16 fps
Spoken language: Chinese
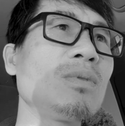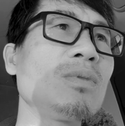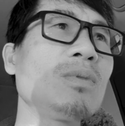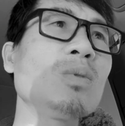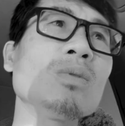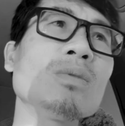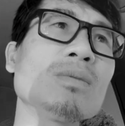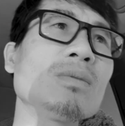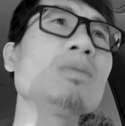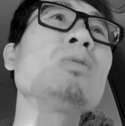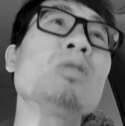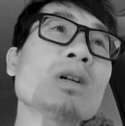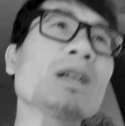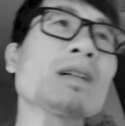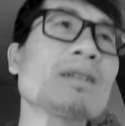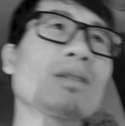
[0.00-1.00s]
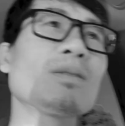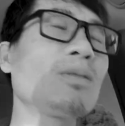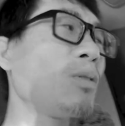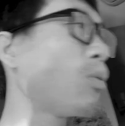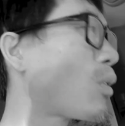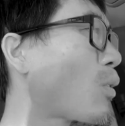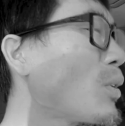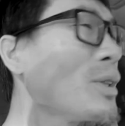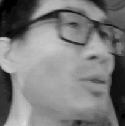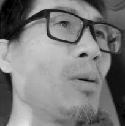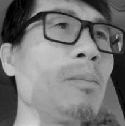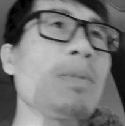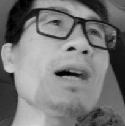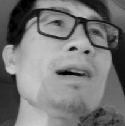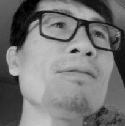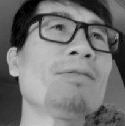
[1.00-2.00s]
我我我会有
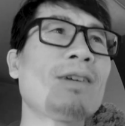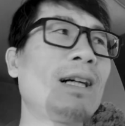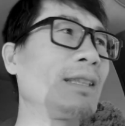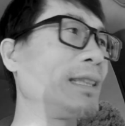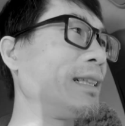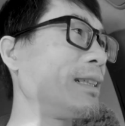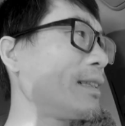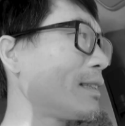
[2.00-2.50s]
办法的。